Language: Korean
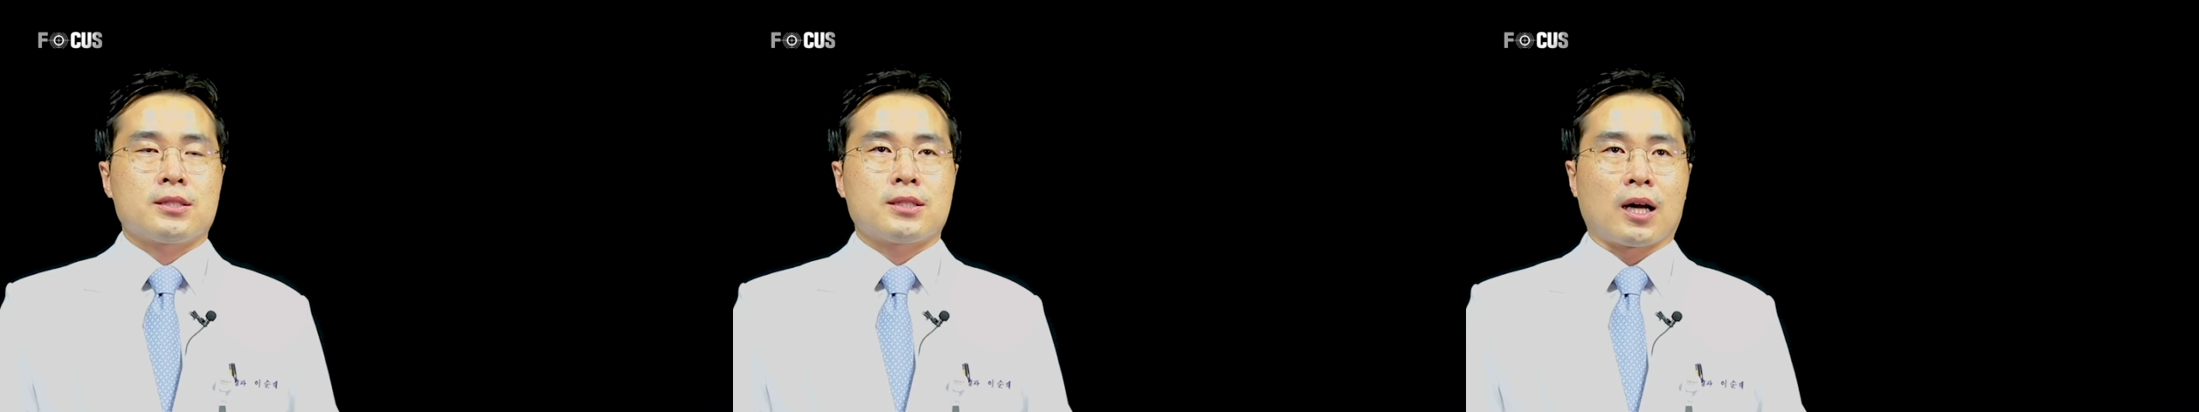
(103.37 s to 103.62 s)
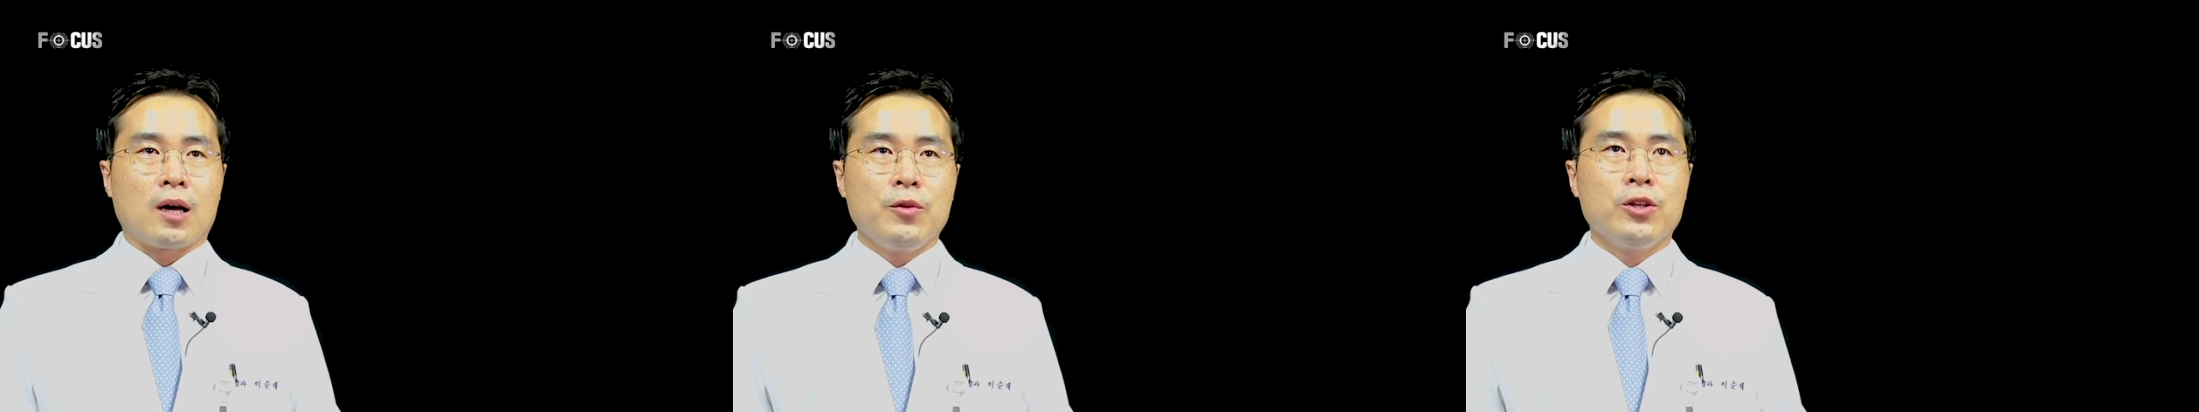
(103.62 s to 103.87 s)

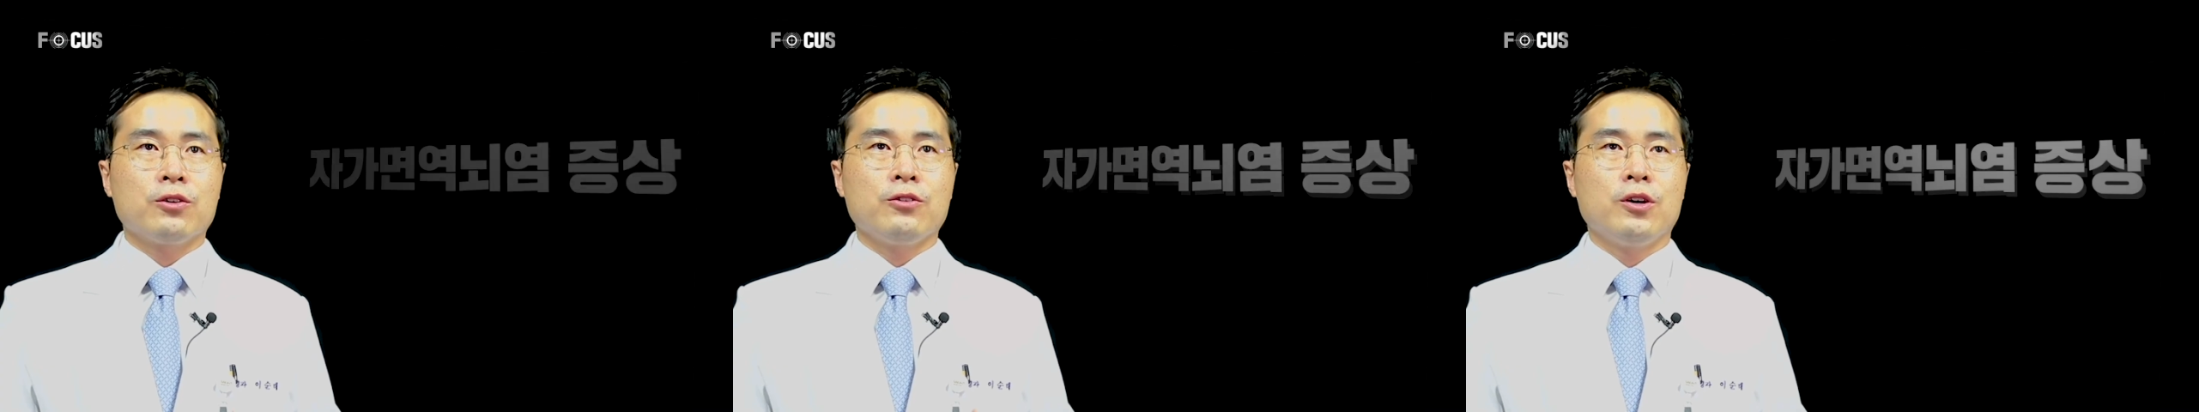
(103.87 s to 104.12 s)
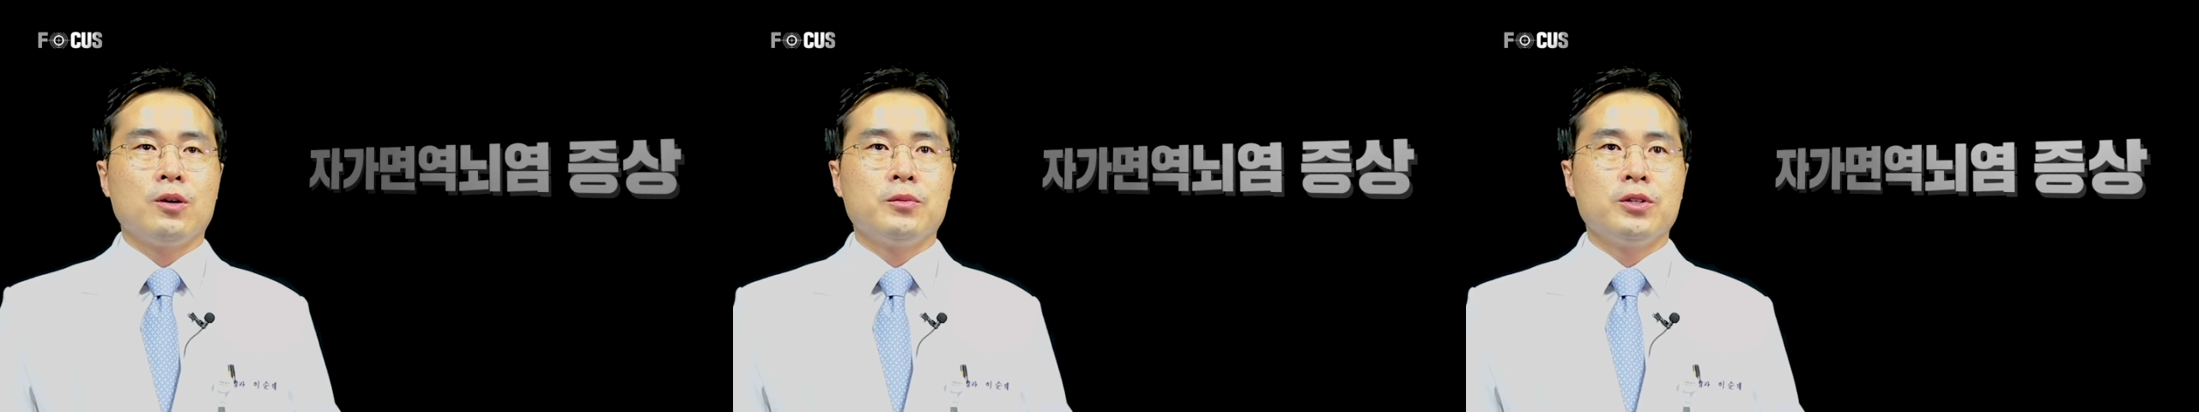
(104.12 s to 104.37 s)

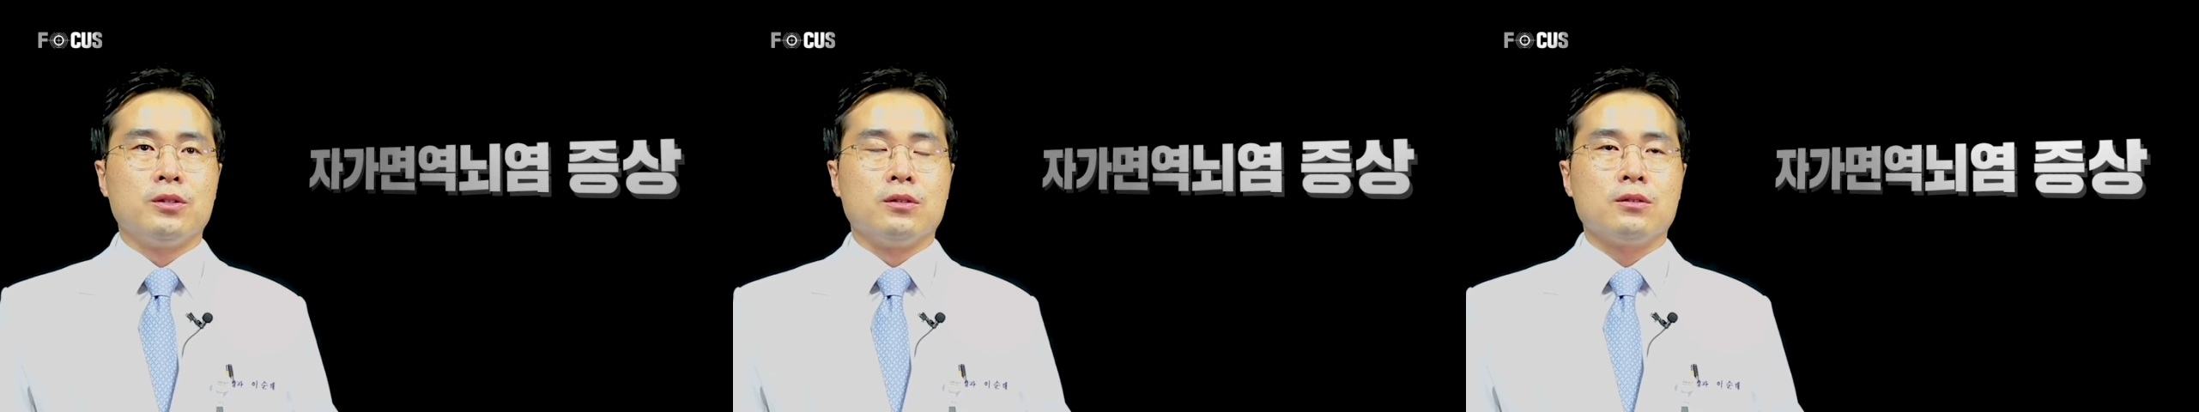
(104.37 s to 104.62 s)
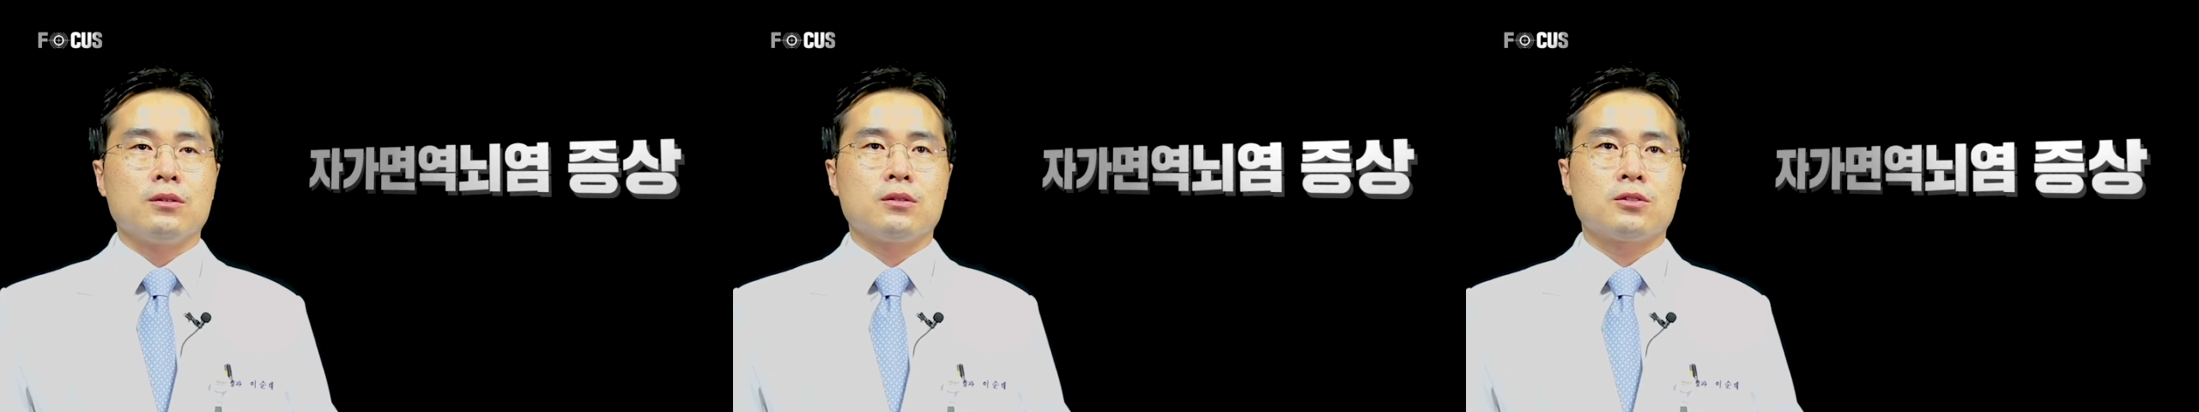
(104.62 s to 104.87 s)
자가면역내염은
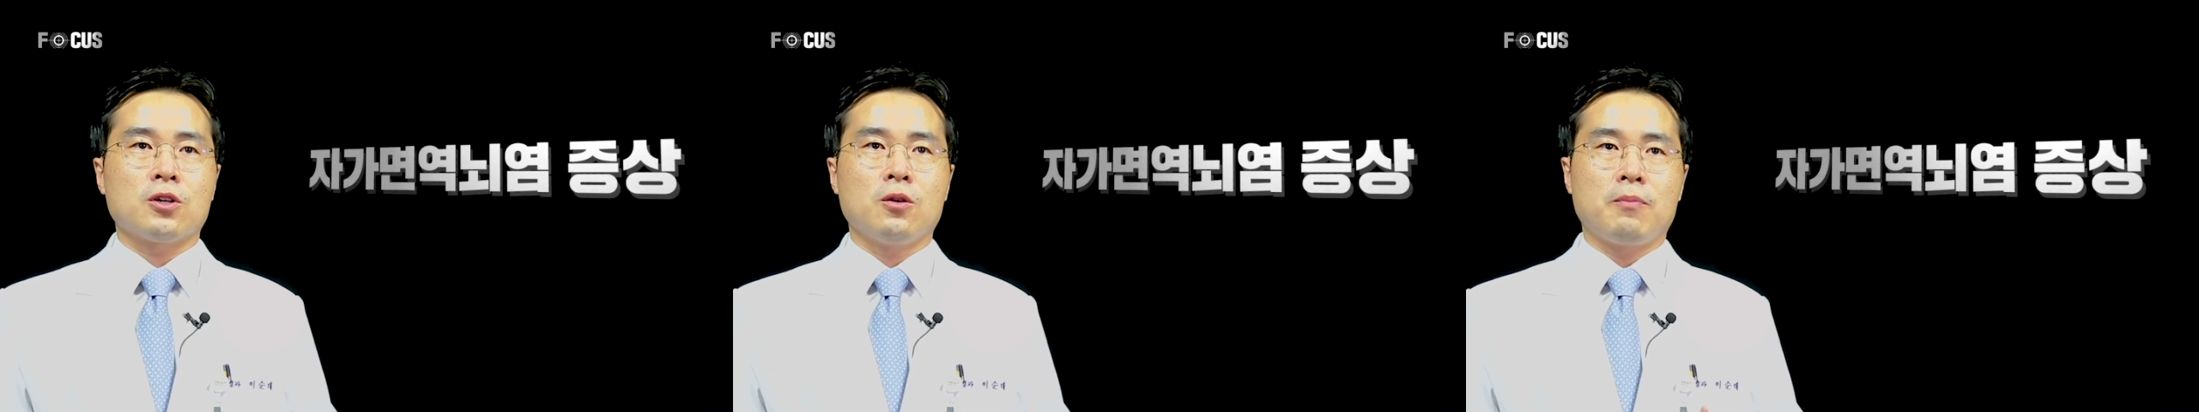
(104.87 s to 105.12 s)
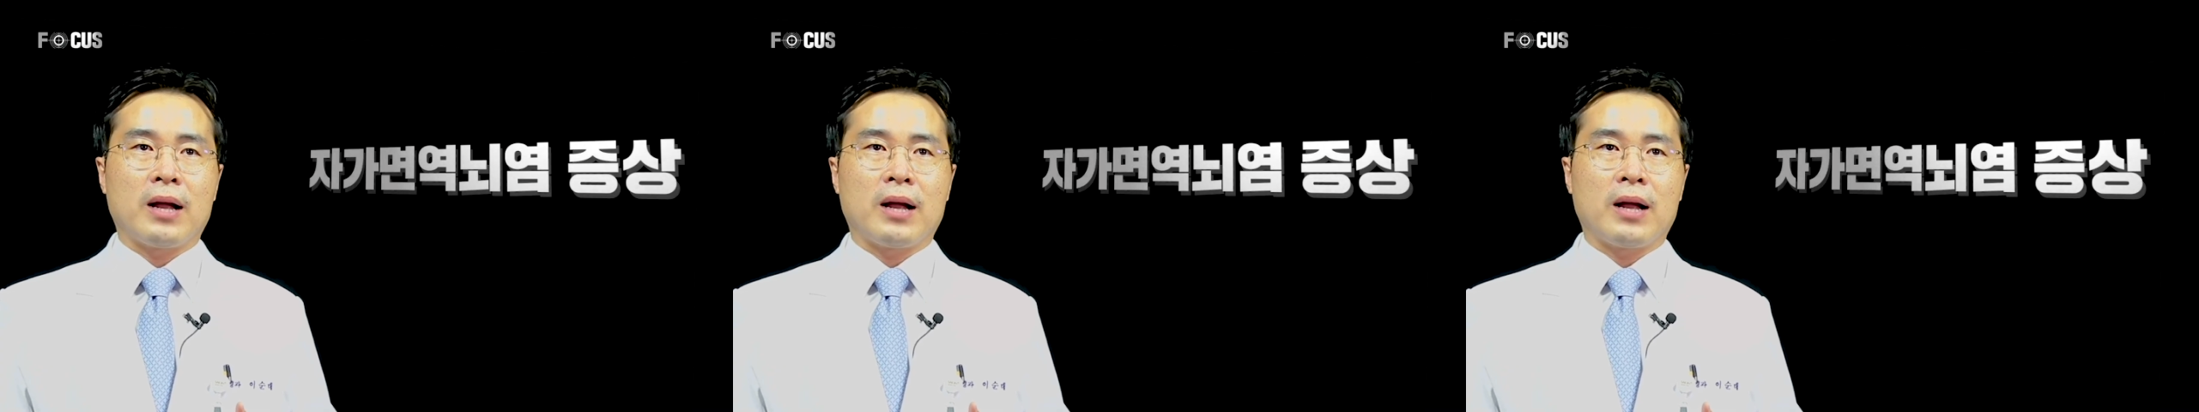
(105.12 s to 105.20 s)
처음